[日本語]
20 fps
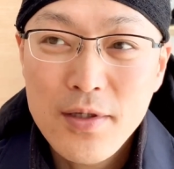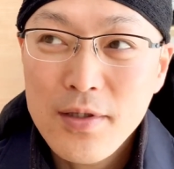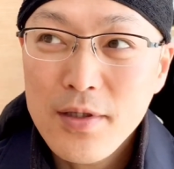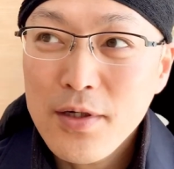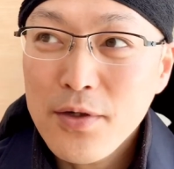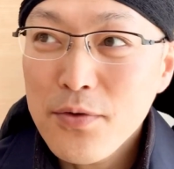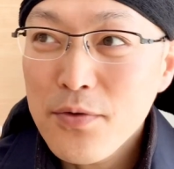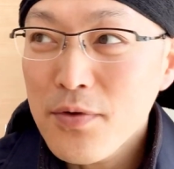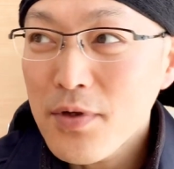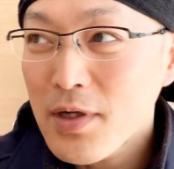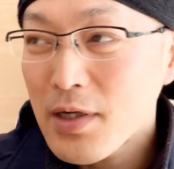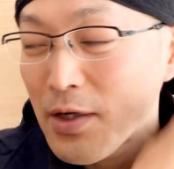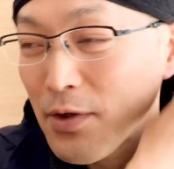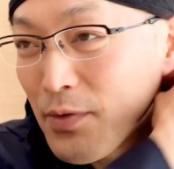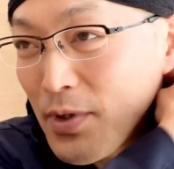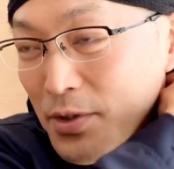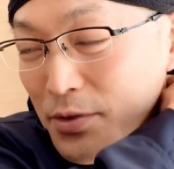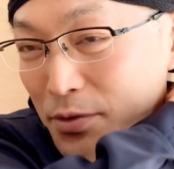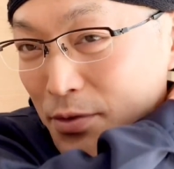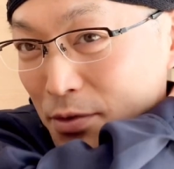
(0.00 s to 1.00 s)
で今回
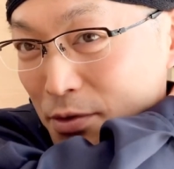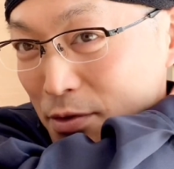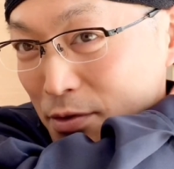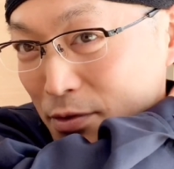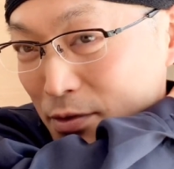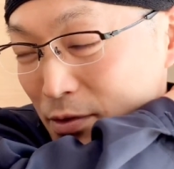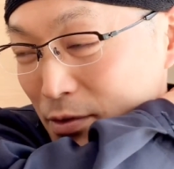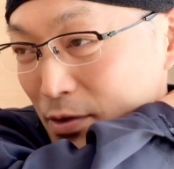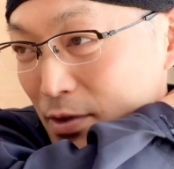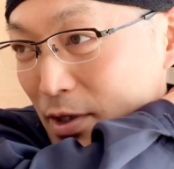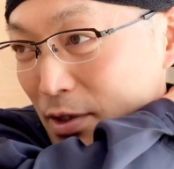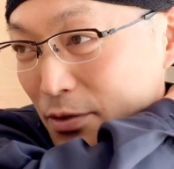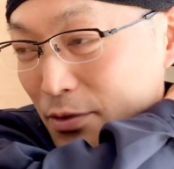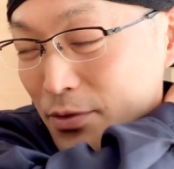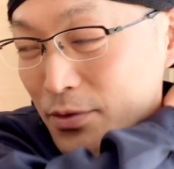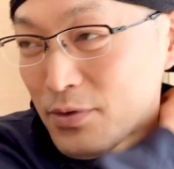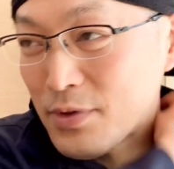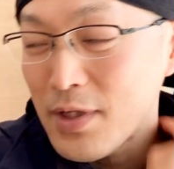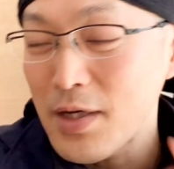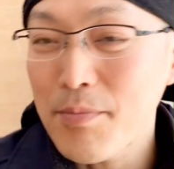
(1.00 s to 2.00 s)
はクロスあ
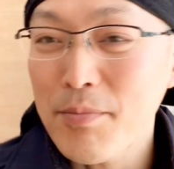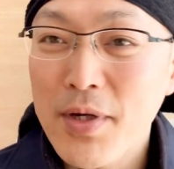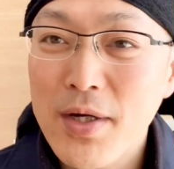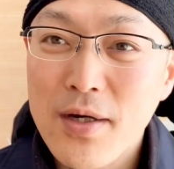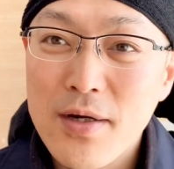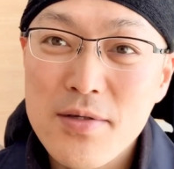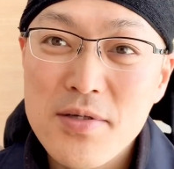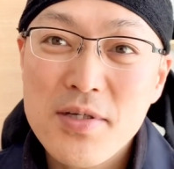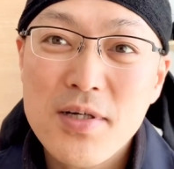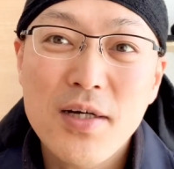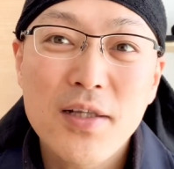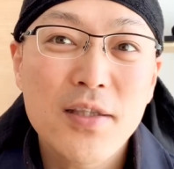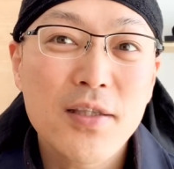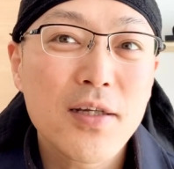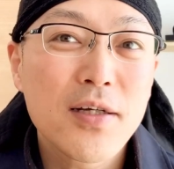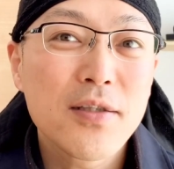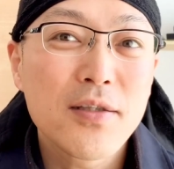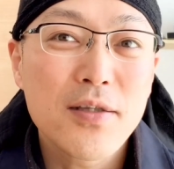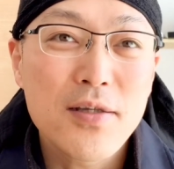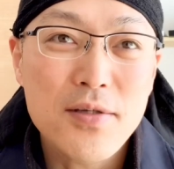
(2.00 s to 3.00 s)
の何枚か使っ
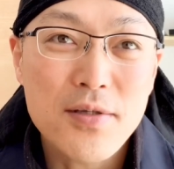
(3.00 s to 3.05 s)
たんで